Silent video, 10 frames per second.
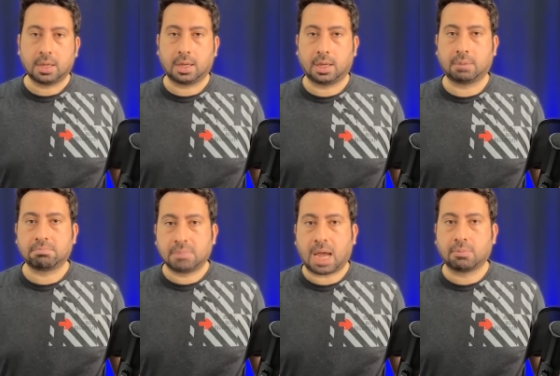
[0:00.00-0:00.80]
E,
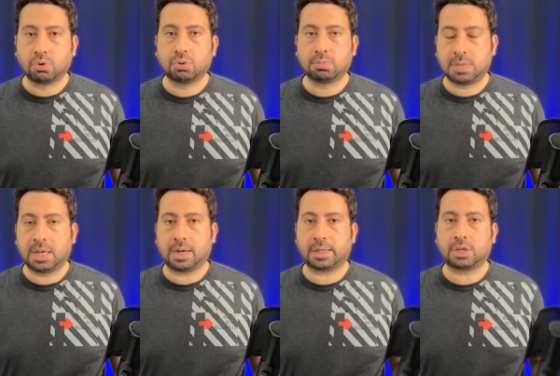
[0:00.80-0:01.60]
yani bu
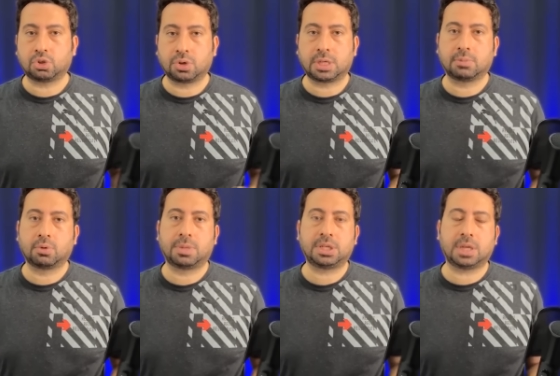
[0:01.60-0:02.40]
Miller'dan sonraki
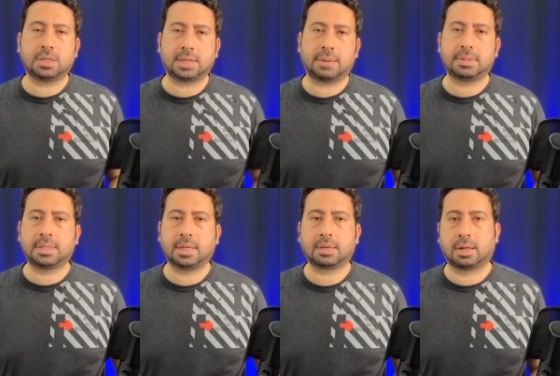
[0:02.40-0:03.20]
bu Beşiktaş
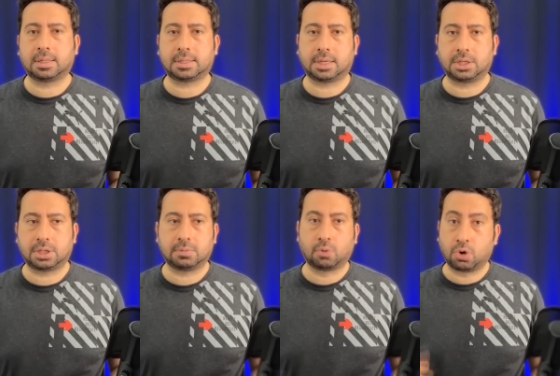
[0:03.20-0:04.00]
derbisi de Galatasaray
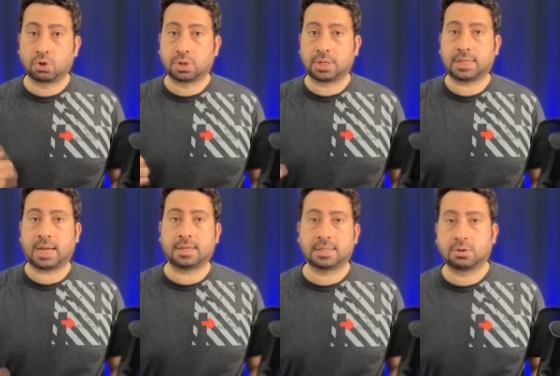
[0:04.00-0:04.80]
için bu oyuncuların
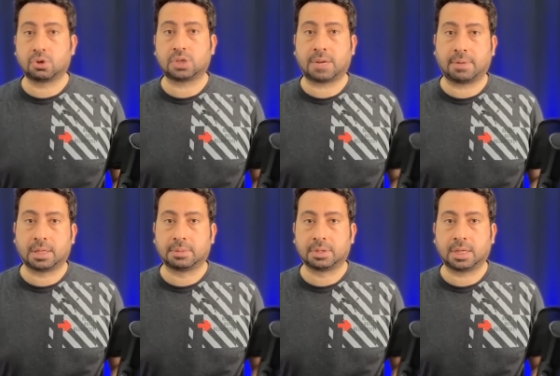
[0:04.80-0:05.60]
kendisini gösterme
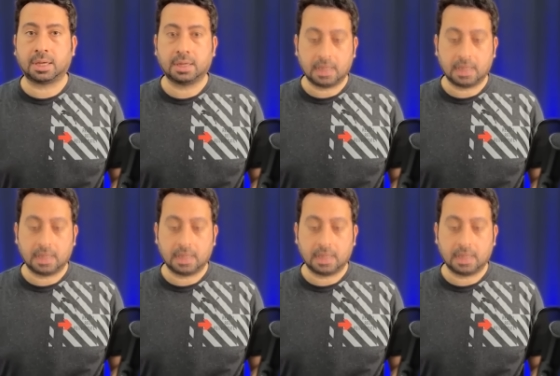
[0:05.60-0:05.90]
anlamında